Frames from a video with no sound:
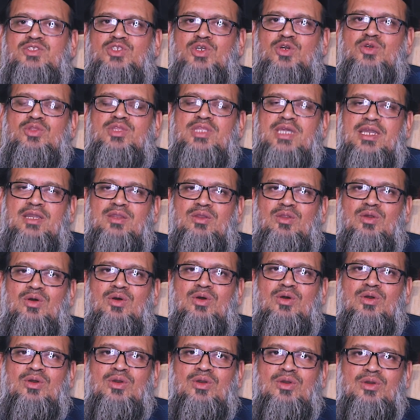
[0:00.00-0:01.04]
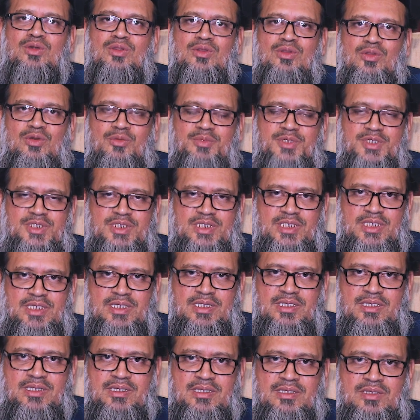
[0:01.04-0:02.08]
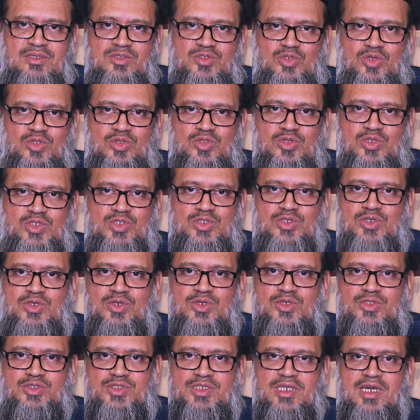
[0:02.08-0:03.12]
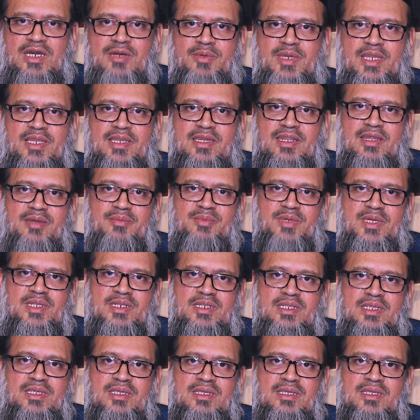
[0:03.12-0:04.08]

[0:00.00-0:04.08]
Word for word: যখন দেখল নবীজি চোদ্দোশো সাহাবাইকরামের